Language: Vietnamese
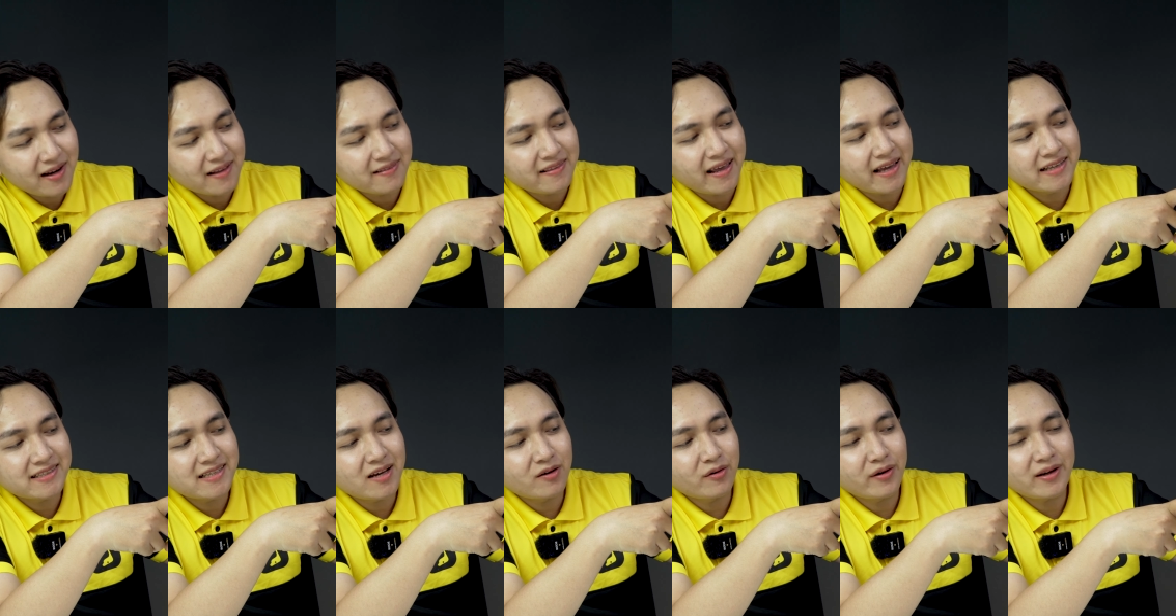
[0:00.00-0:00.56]
là
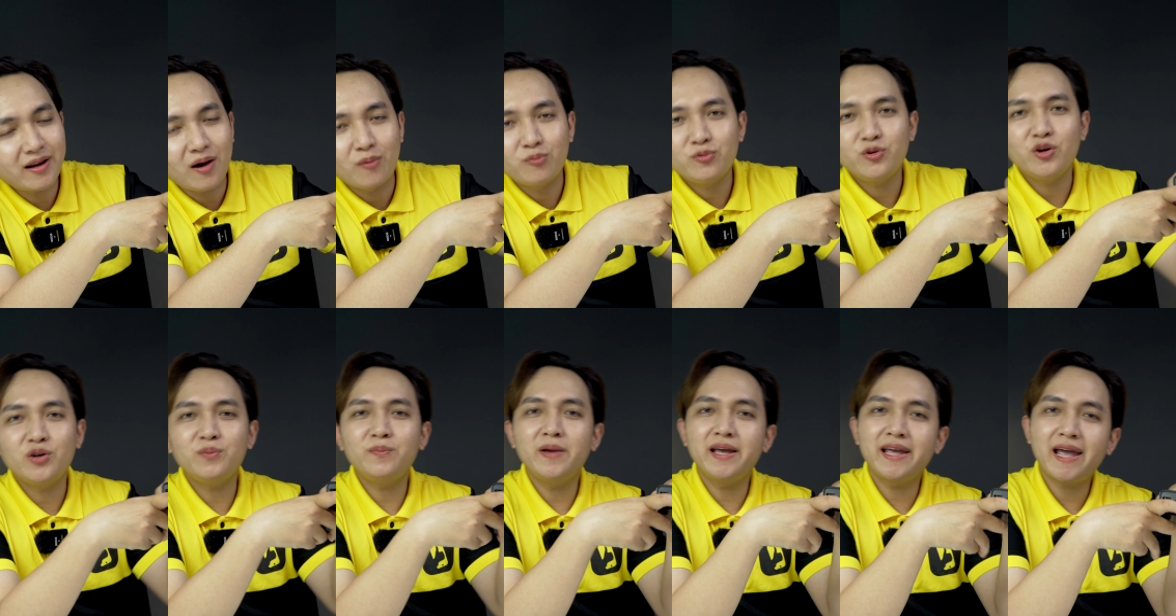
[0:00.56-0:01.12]
tại sao cái cổng u
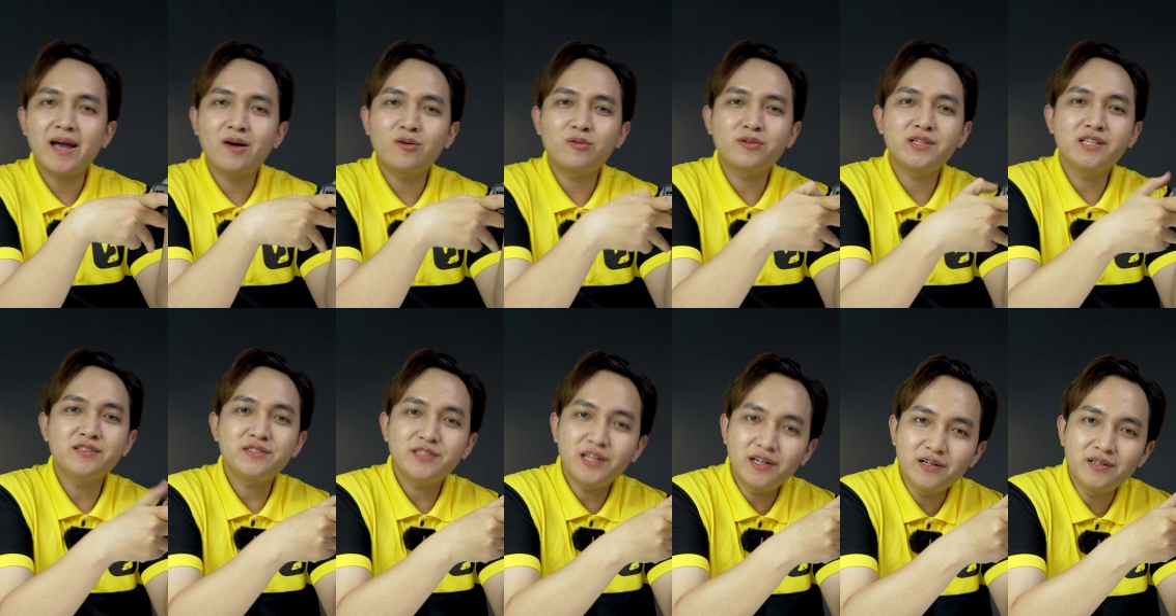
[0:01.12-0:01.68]
ét bê out
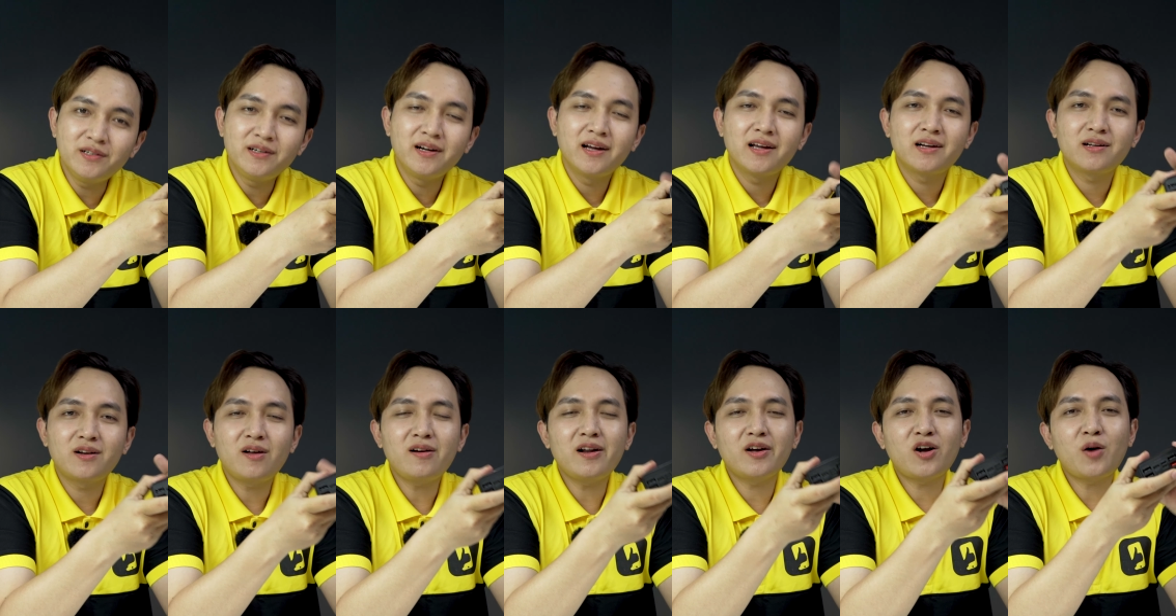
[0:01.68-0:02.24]
thứ tư
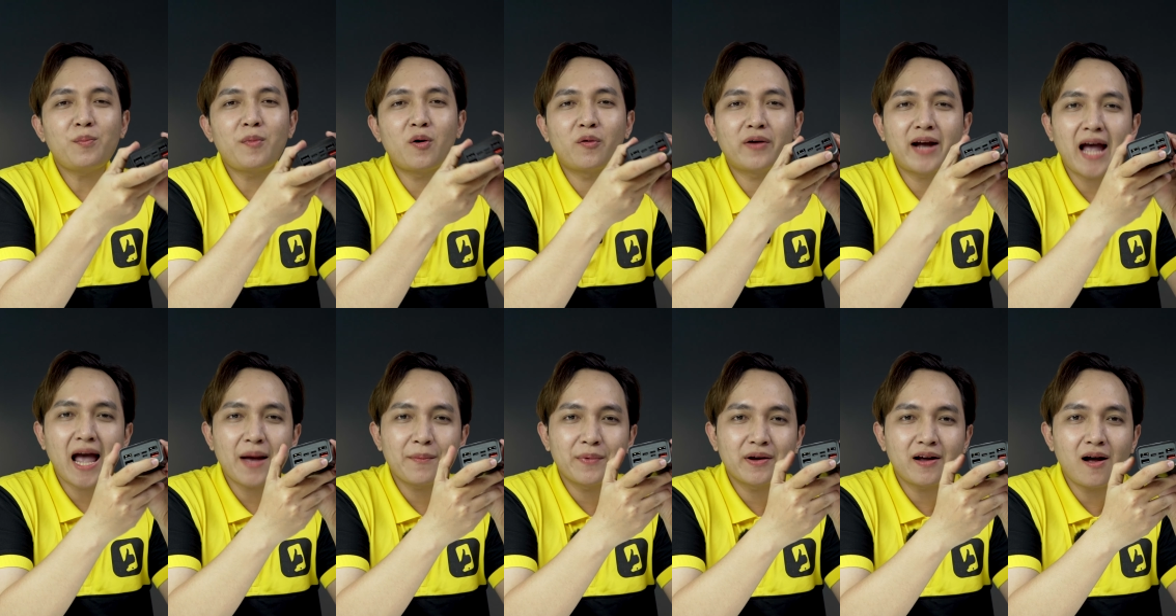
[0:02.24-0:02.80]
nó lại có một
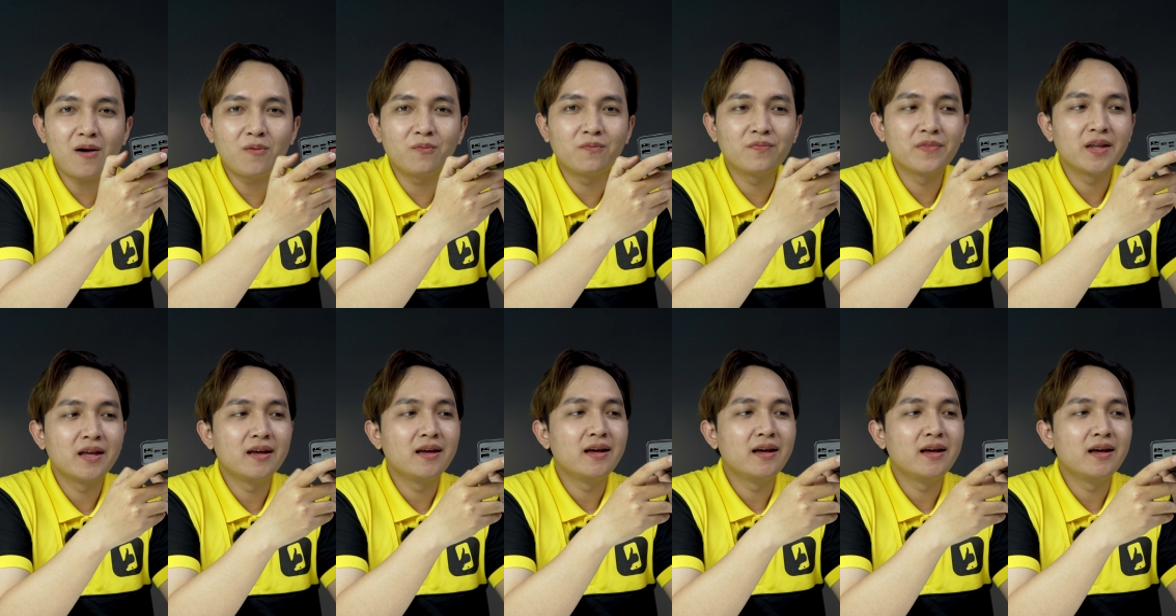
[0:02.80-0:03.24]
cam hay không?